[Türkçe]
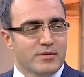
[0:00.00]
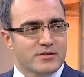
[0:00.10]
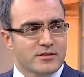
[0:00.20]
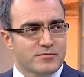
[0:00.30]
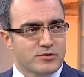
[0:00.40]

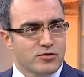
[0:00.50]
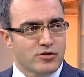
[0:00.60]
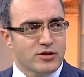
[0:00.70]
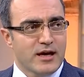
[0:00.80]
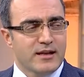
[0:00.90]
basit bir
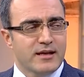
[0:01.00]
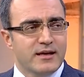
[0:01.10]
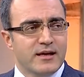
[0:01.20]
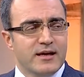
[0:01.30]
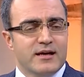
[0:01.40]
röntgenle
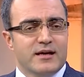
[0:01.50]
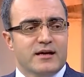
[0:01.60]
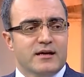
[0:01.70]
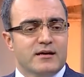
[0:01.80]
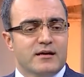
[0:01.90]

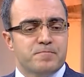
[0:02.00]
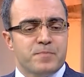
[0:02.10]
e,